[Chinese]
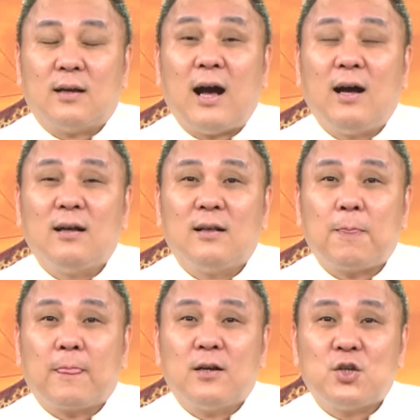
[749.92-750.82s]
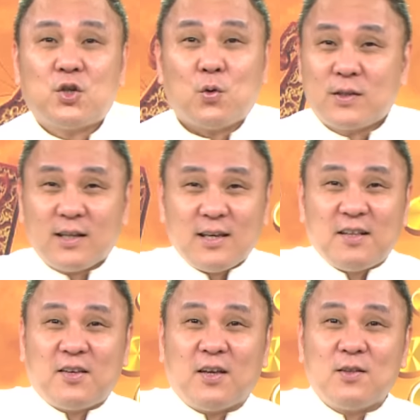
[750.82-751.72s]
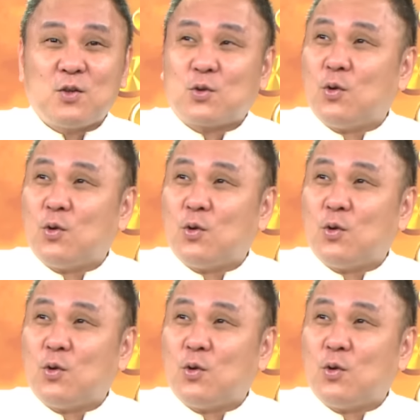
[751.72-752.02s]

啊，修正一天就